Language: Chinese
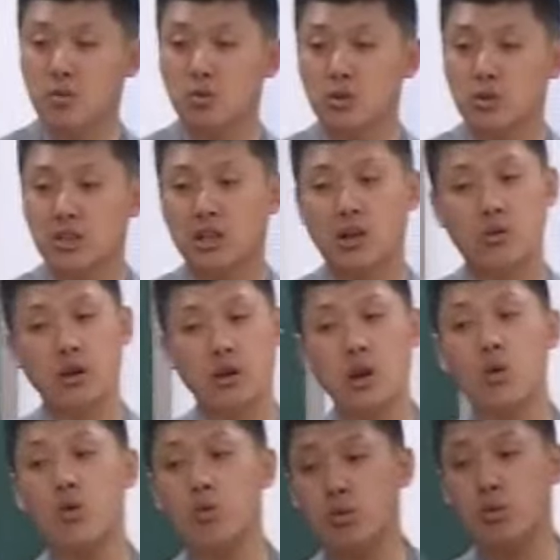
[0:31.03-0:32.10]
亩相当于
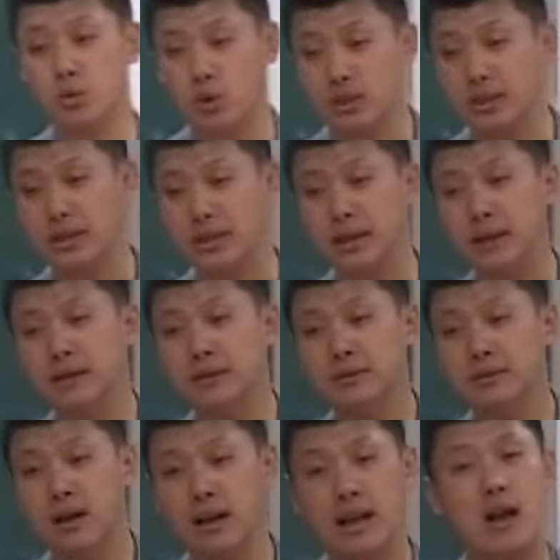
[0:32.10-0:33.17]
六亩多地呀，
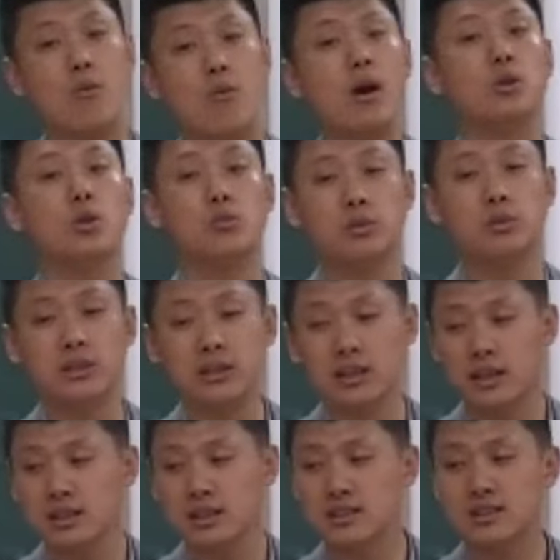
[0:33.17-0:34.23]
啊，两万多亩地，
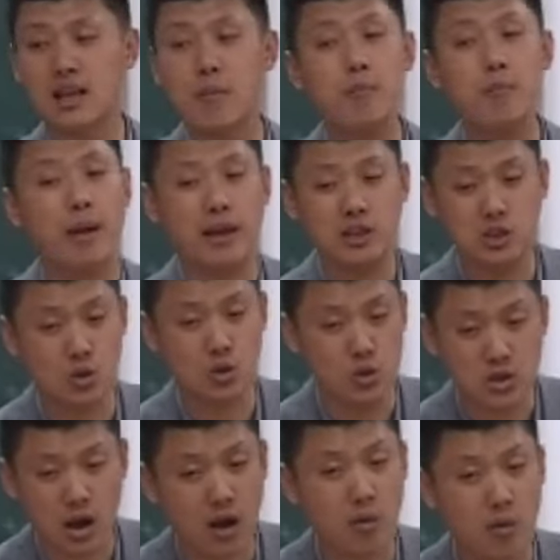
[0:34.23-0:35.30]
三百九
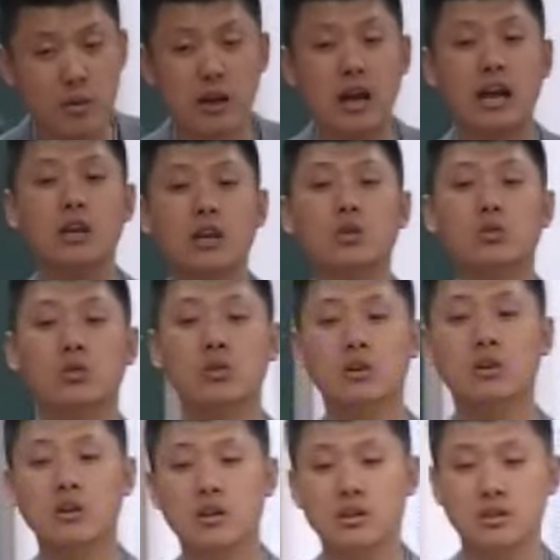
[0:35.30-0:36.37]
十二名黑奴，
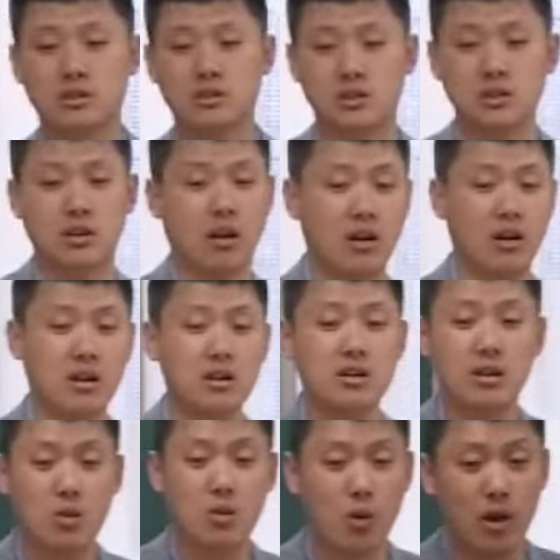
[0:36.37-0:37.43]
自个儿那日
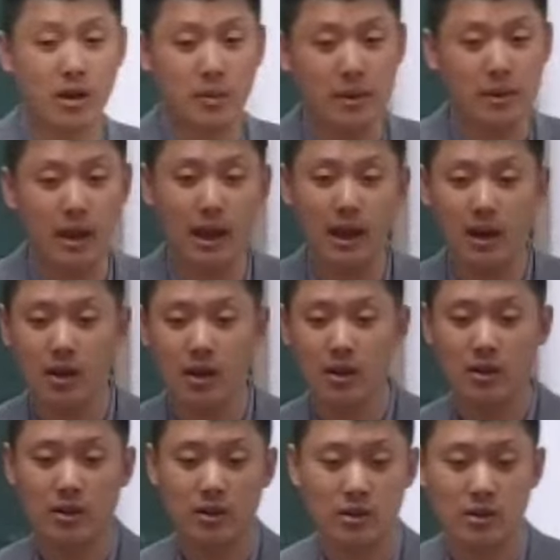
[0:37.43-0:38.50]
子过得怎么样？
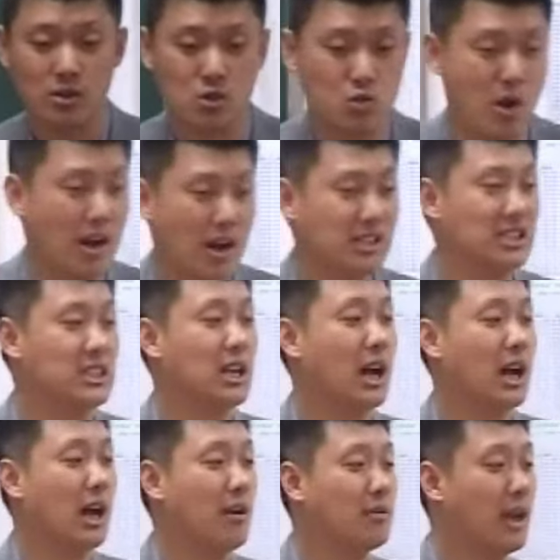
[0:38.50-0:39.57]
爽极
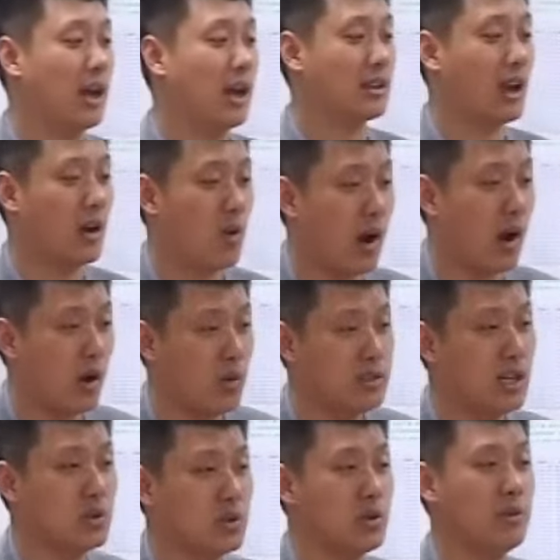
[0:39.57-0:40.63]
了啊！但是华盛顿
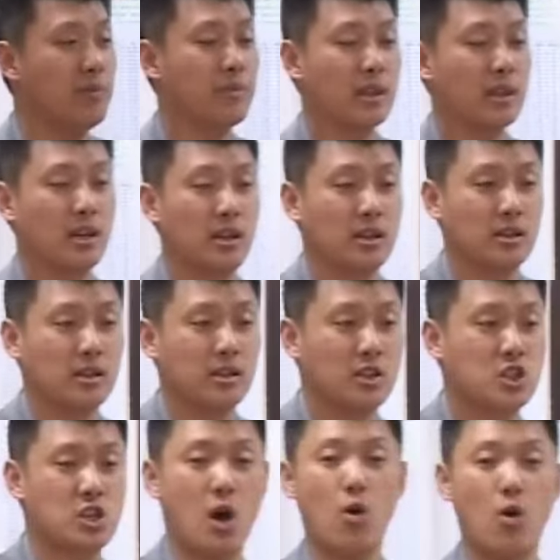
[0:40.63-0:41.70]
将军，
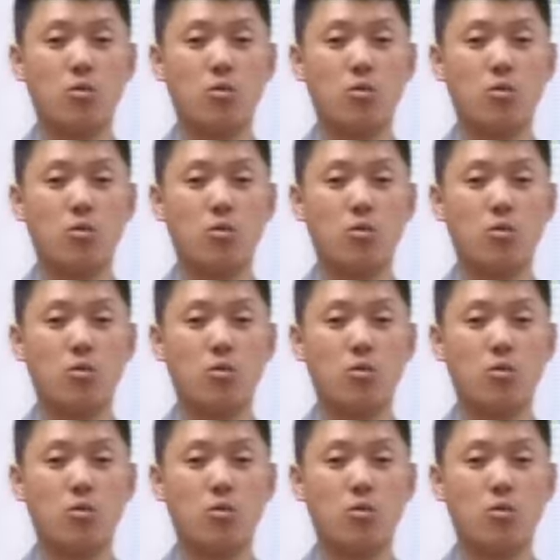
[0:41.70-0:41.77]
少